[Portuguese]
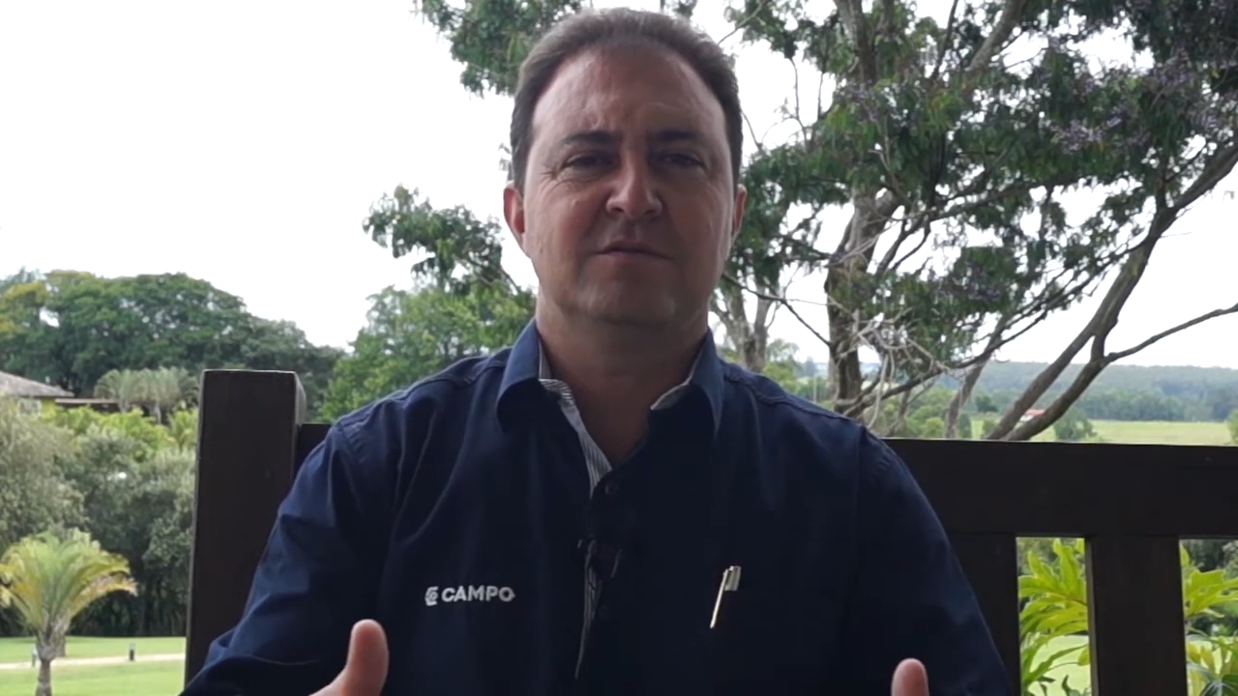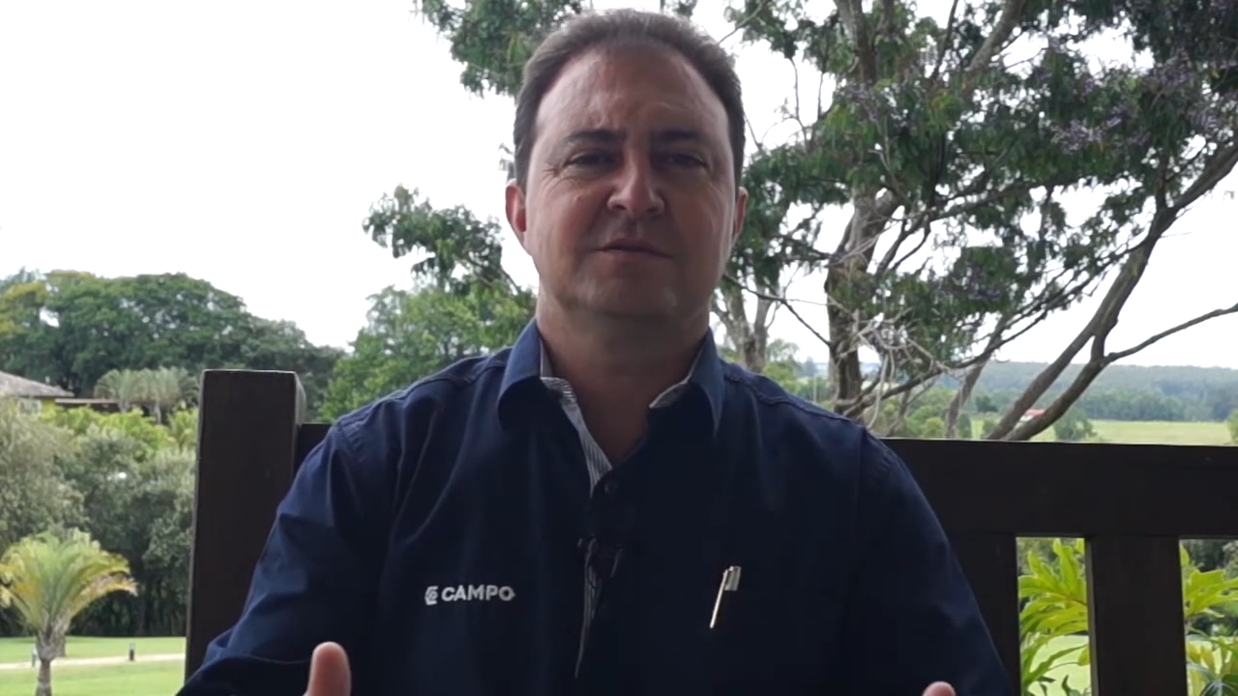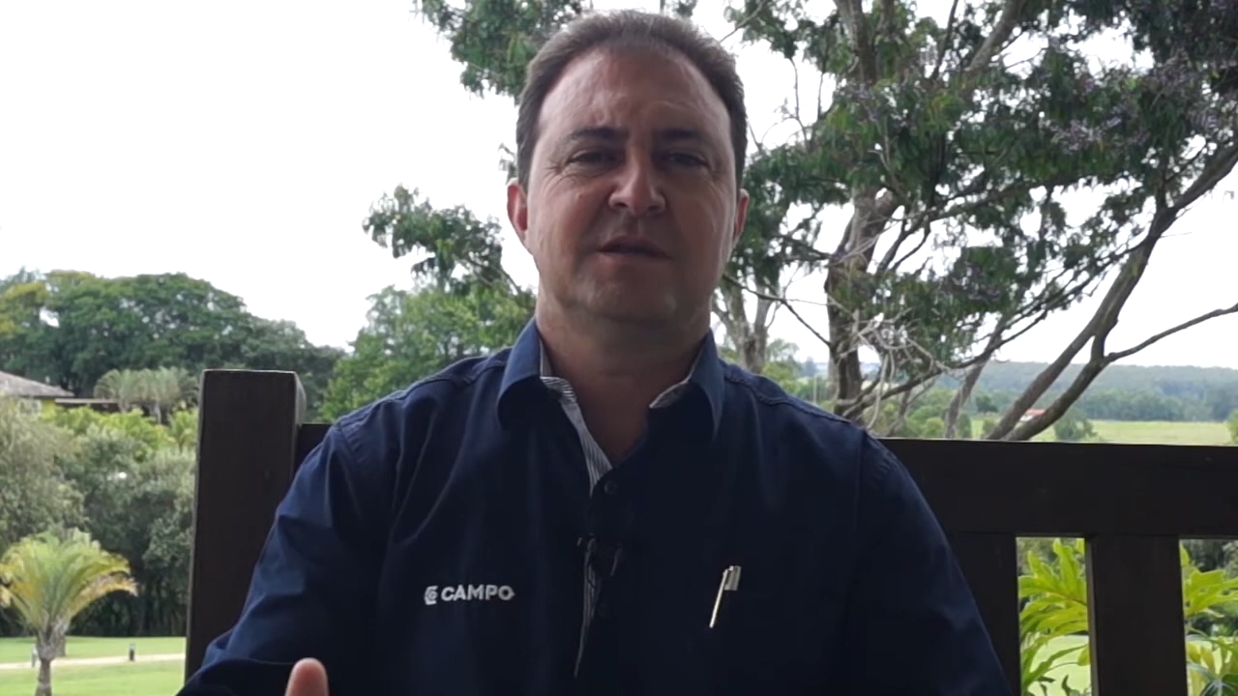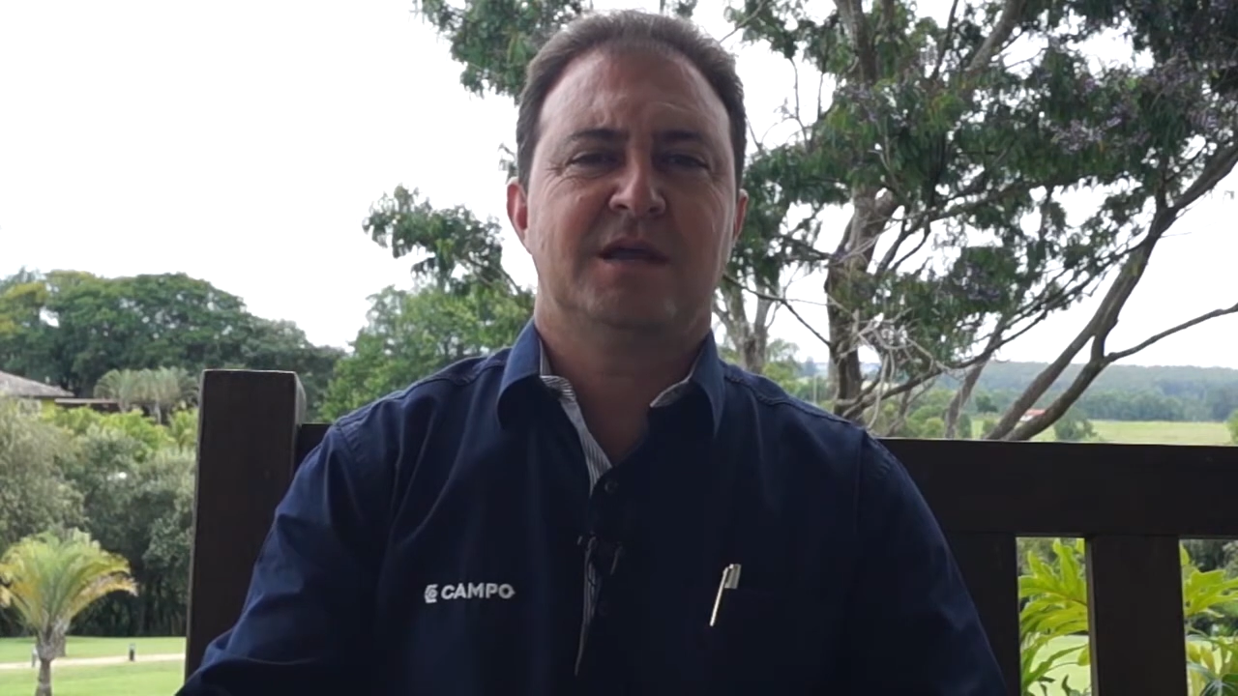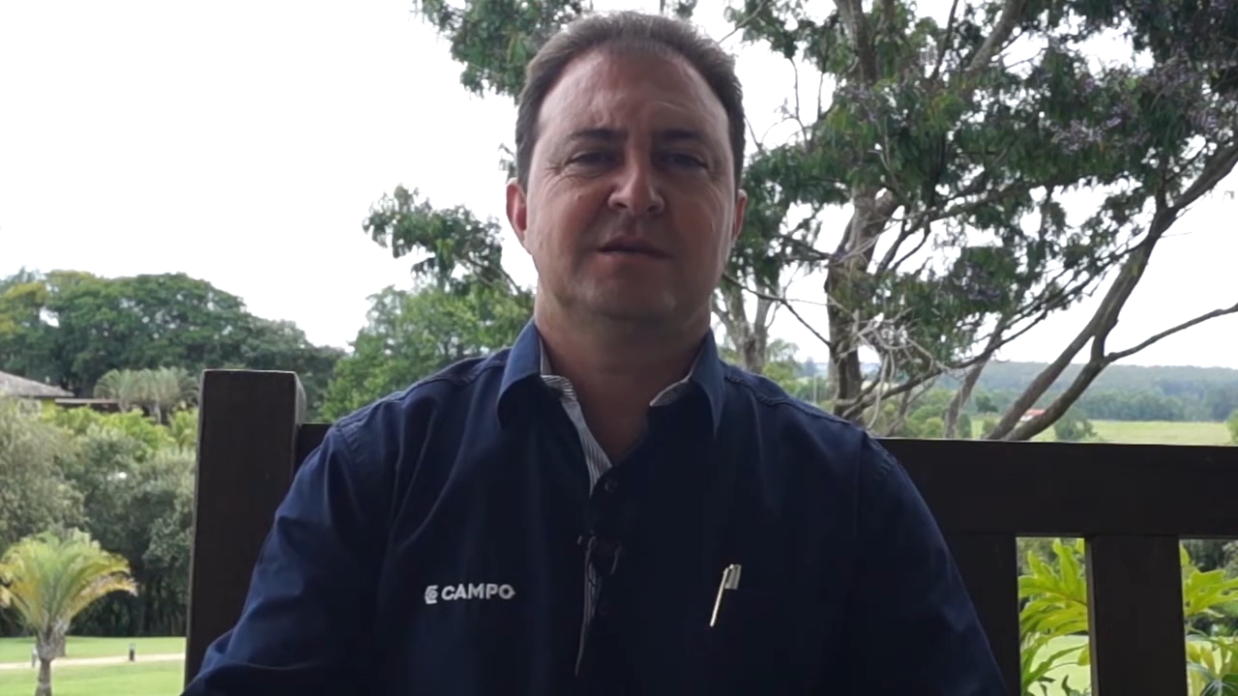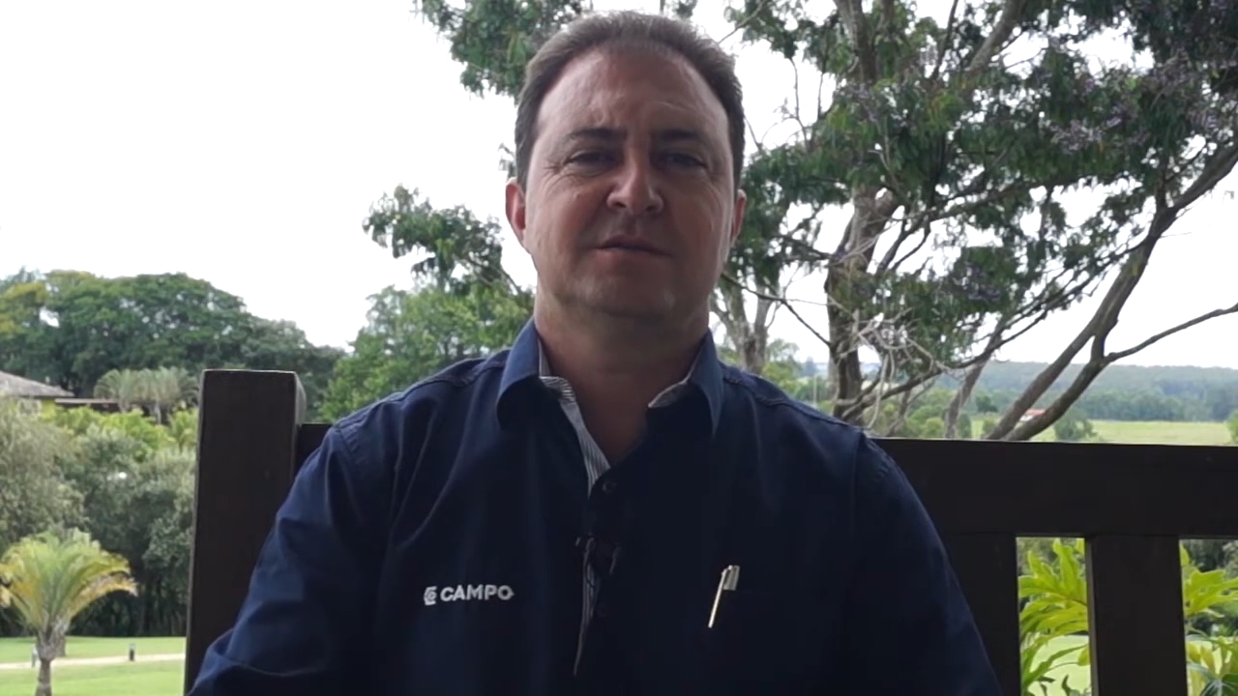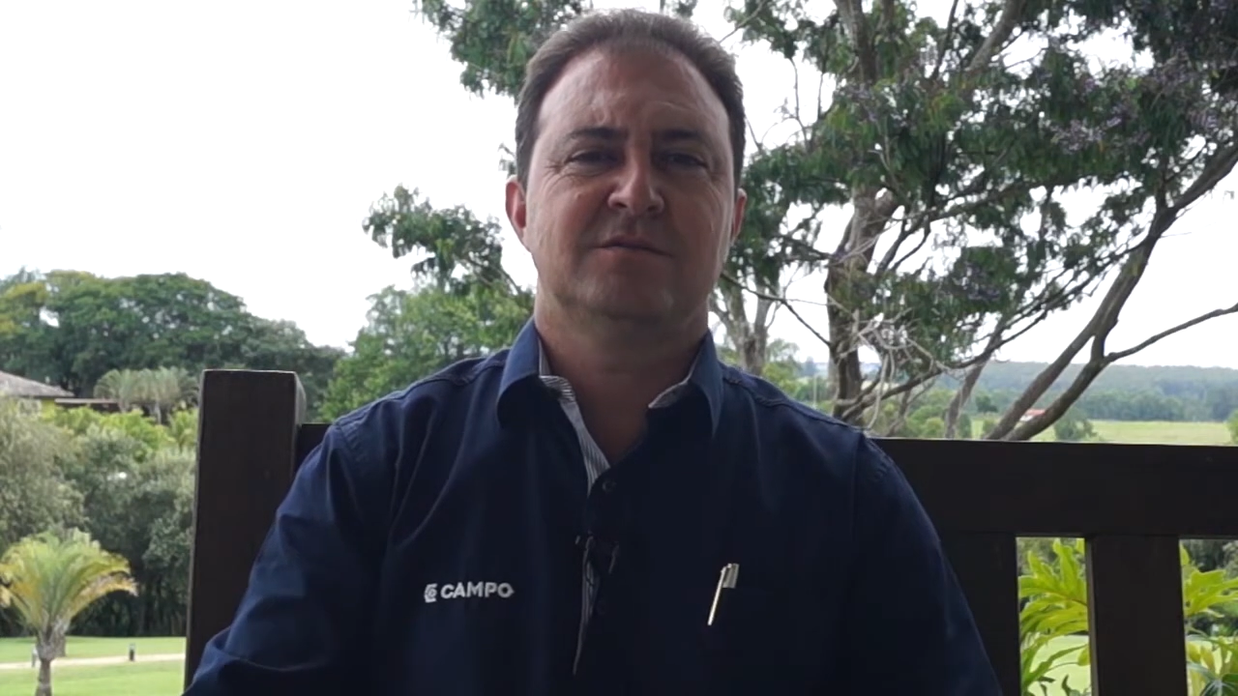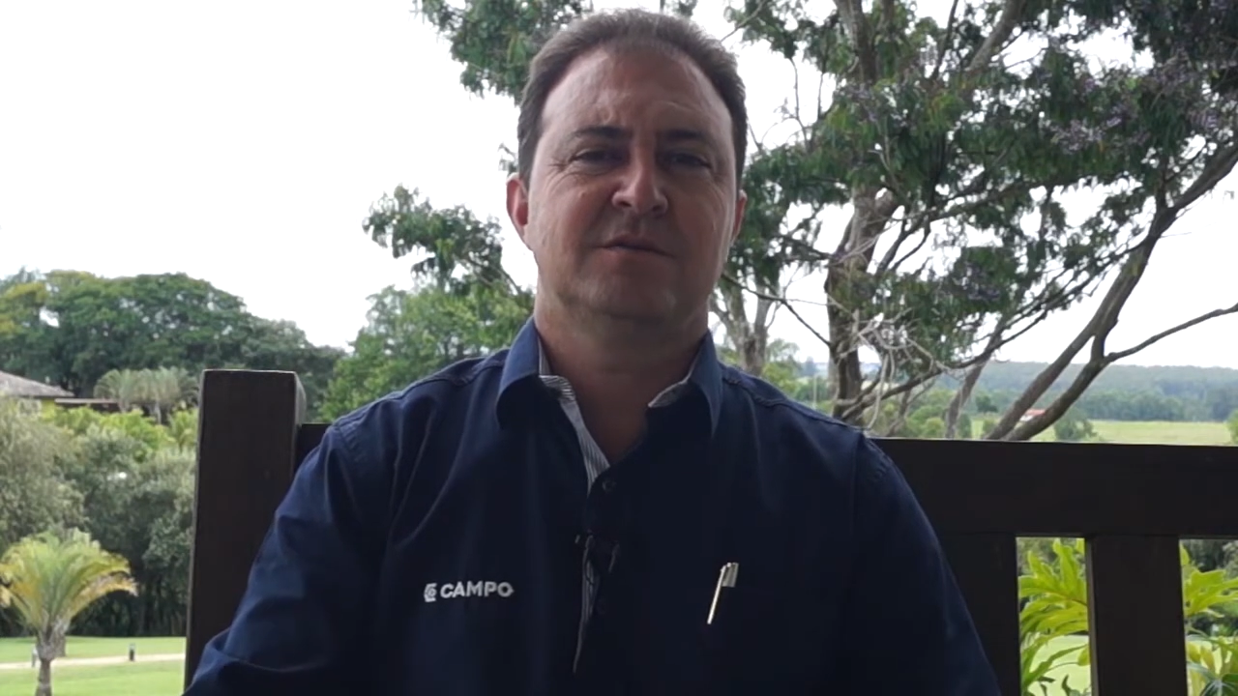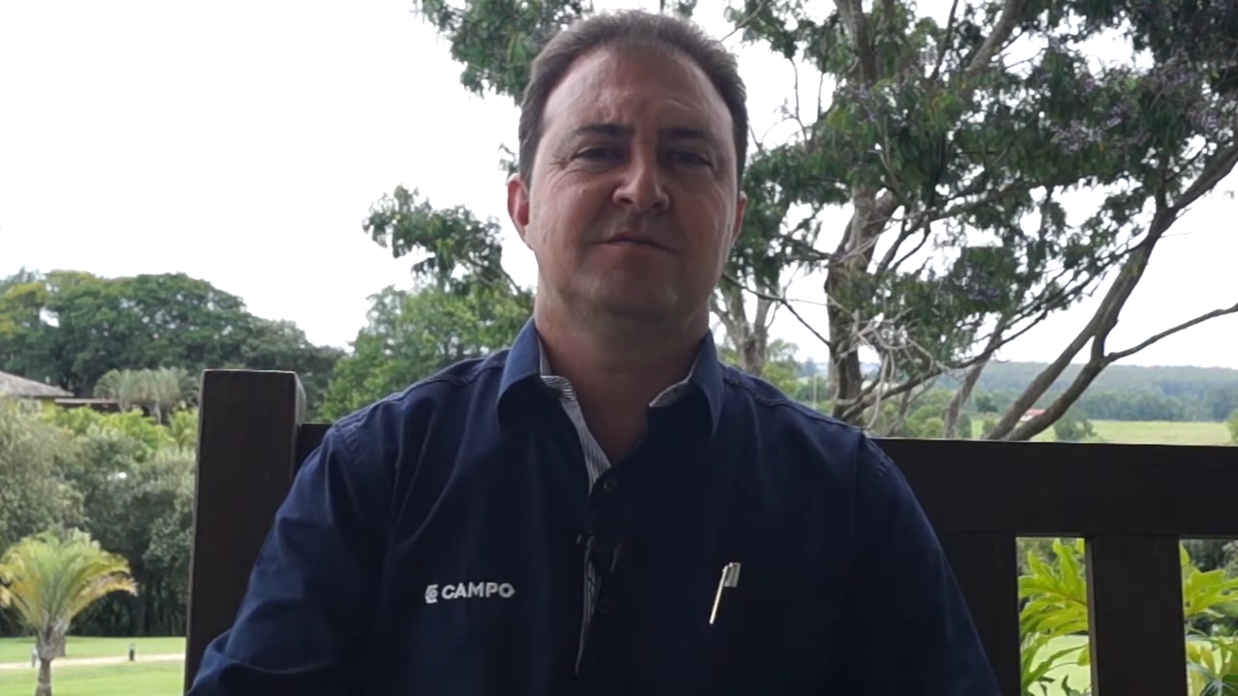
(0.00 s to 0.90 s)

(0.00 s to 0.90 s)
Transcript: consideração que